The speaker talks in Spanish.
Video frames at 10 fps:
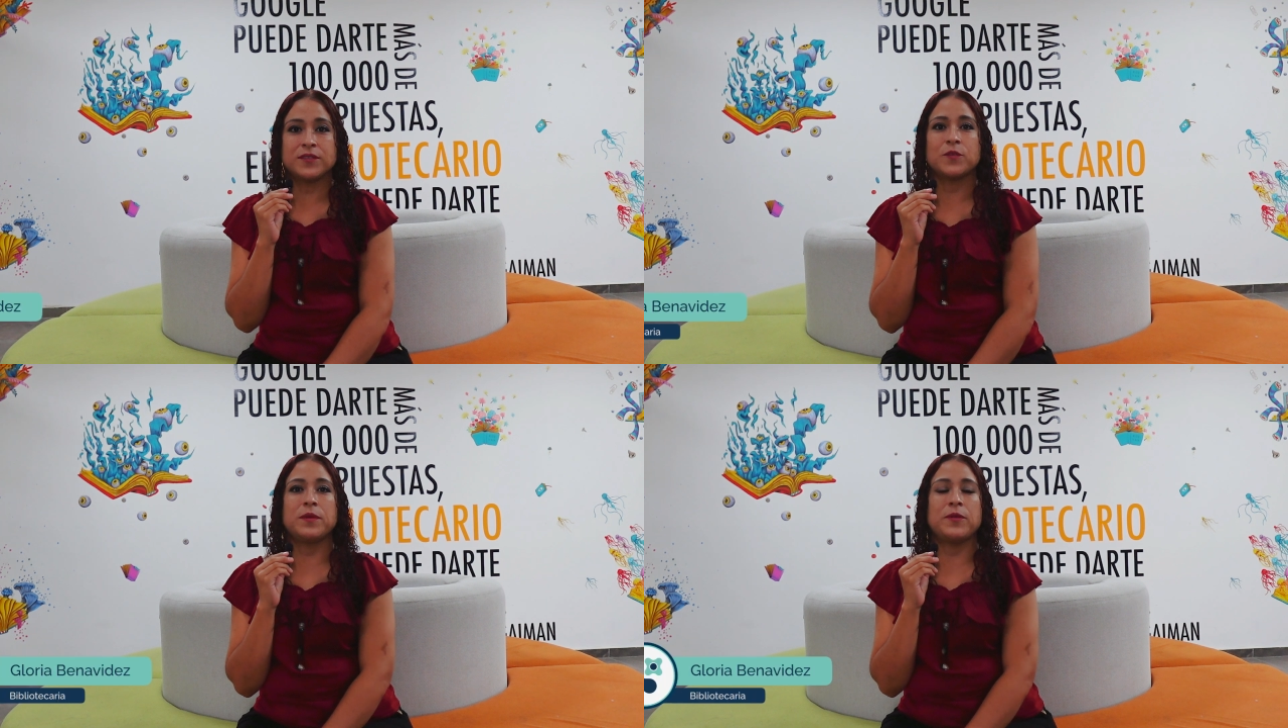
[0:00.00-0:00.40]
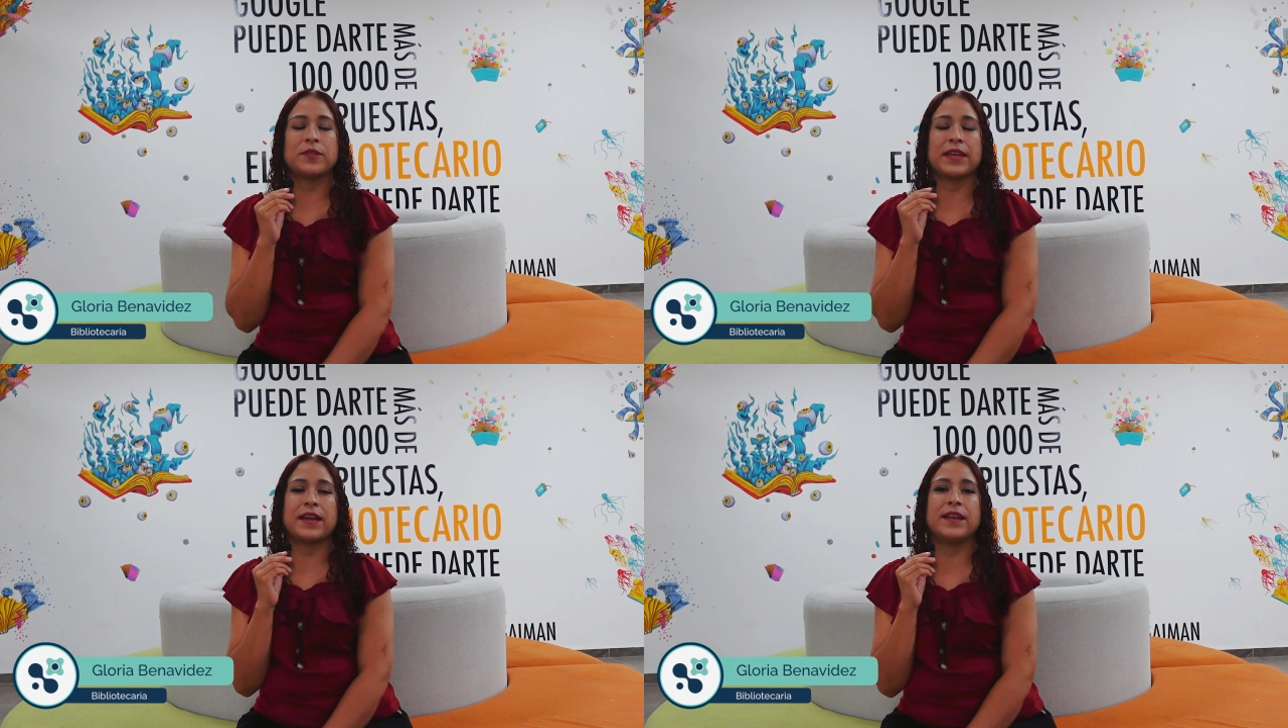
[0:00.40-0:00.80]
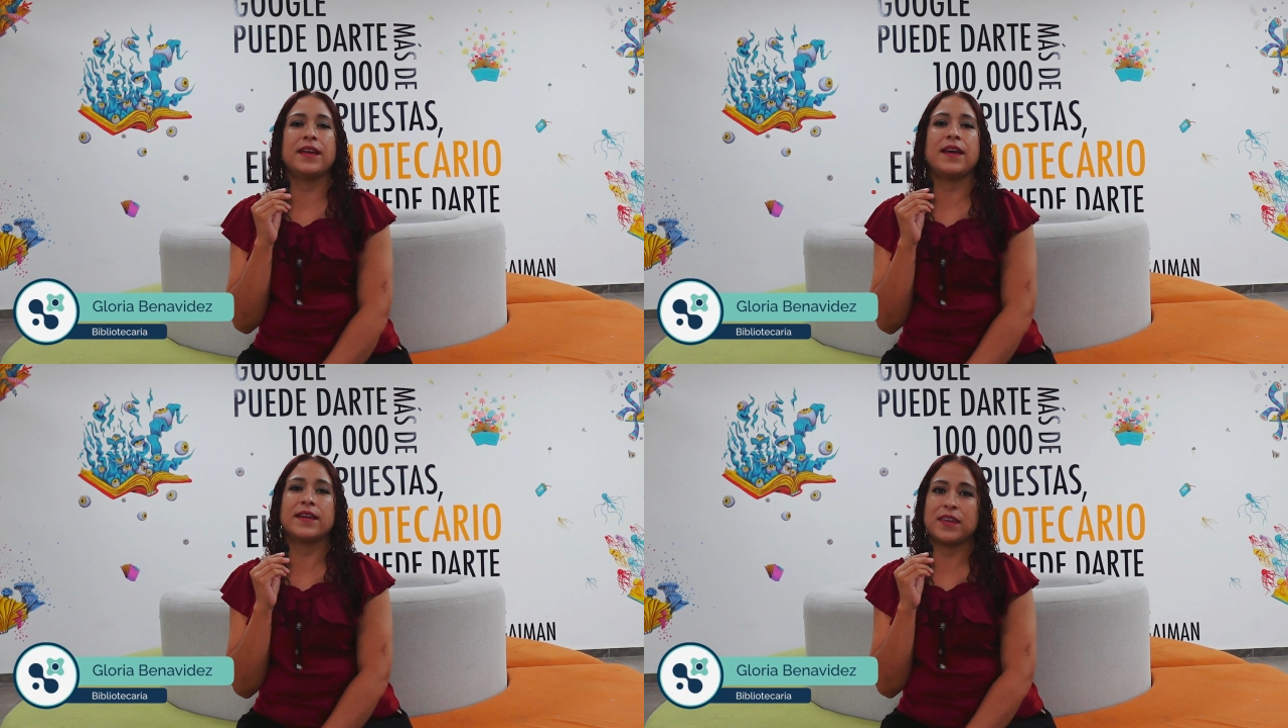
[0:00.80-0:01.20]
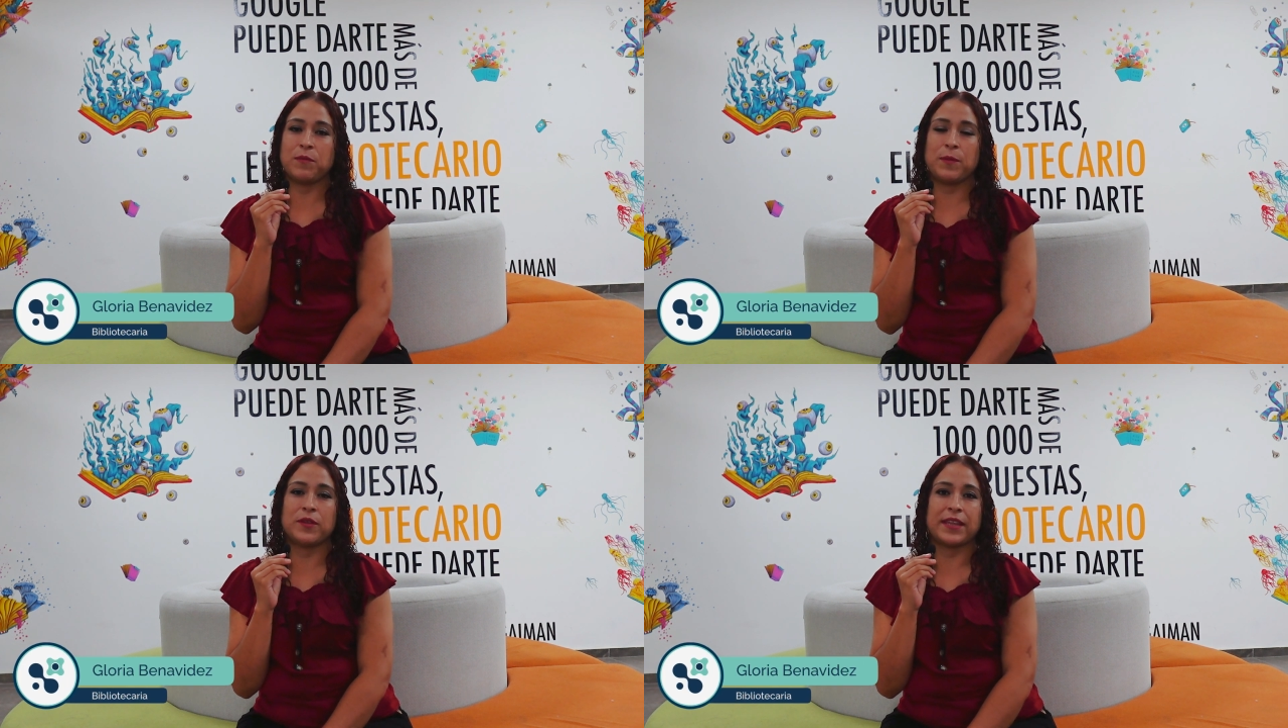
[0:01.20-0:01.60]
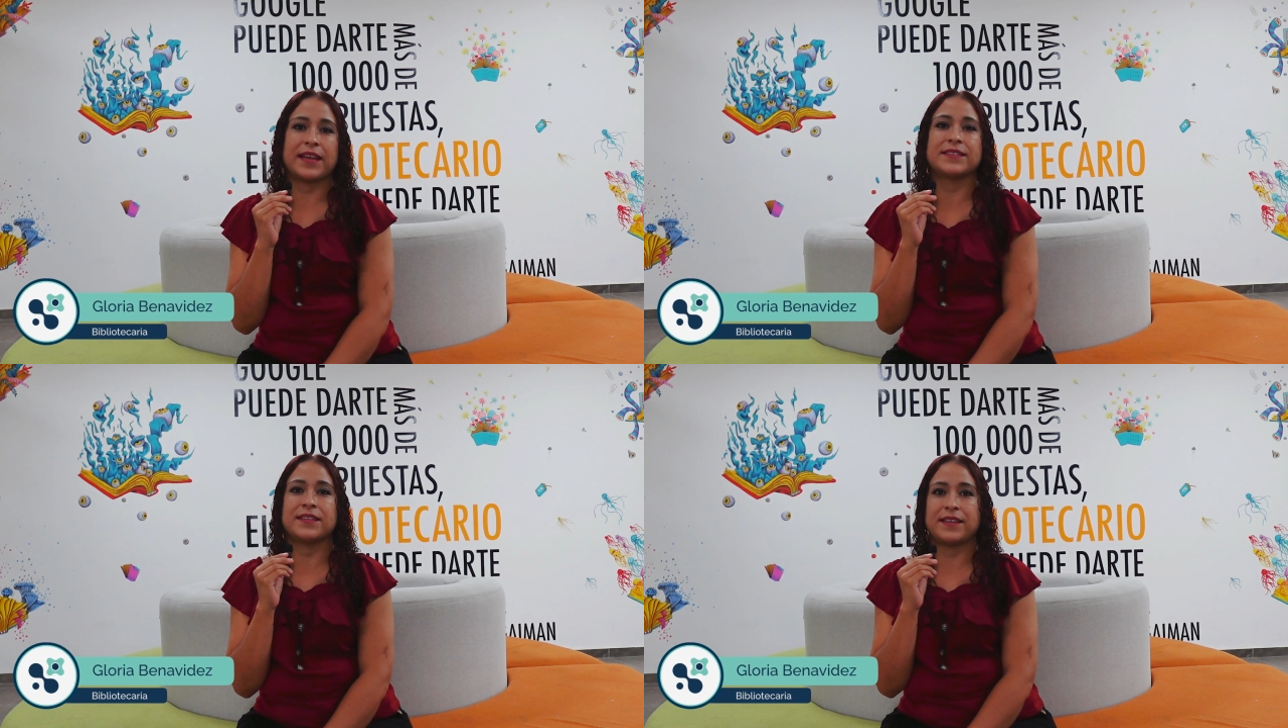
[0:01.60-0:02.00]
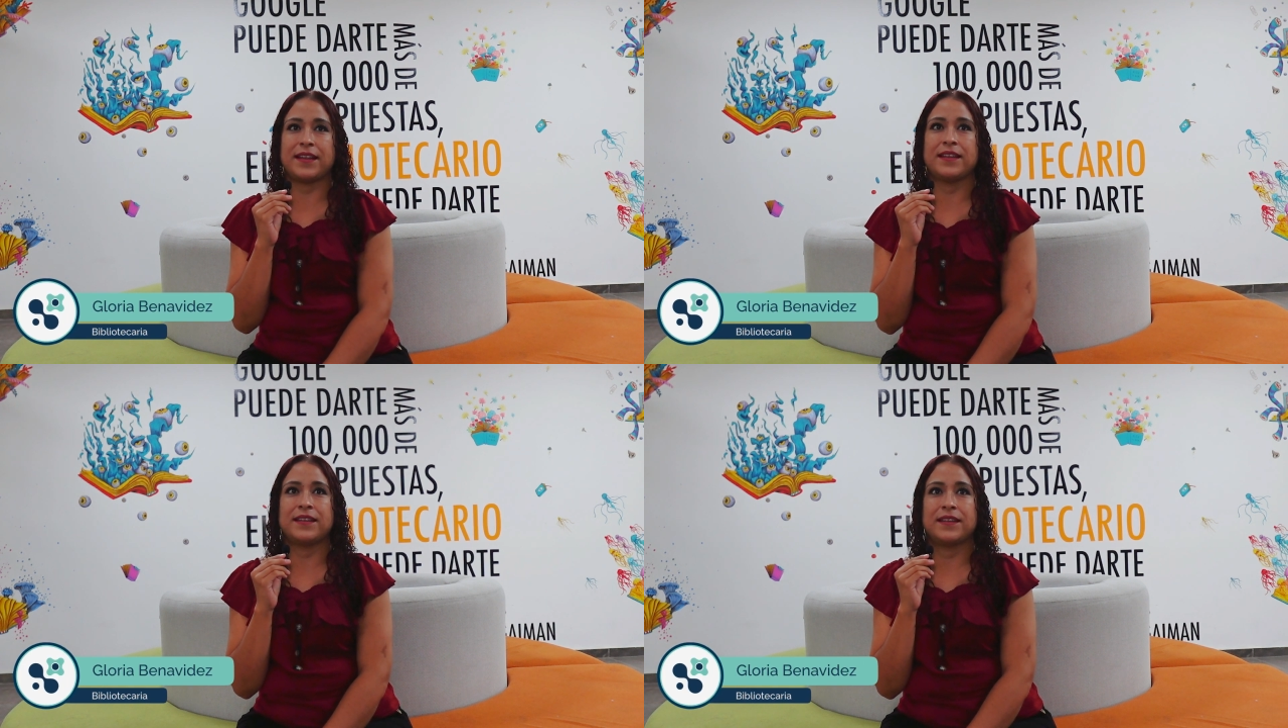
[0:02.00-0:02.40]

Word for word: soy bibliotecaria aquí en Biblioteca Central.